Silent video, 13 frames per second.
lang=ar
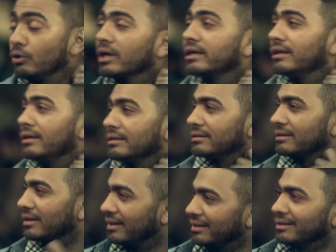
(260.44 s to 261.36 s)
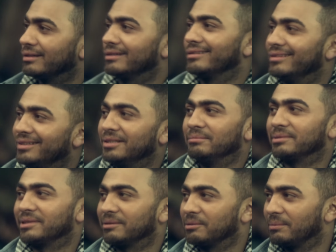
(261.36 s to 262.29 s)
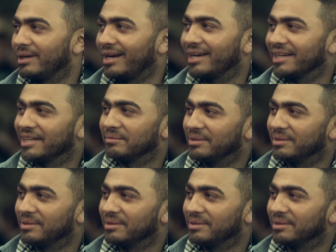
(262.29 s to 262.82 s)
لك ايه انت بتعمل معاها حاجه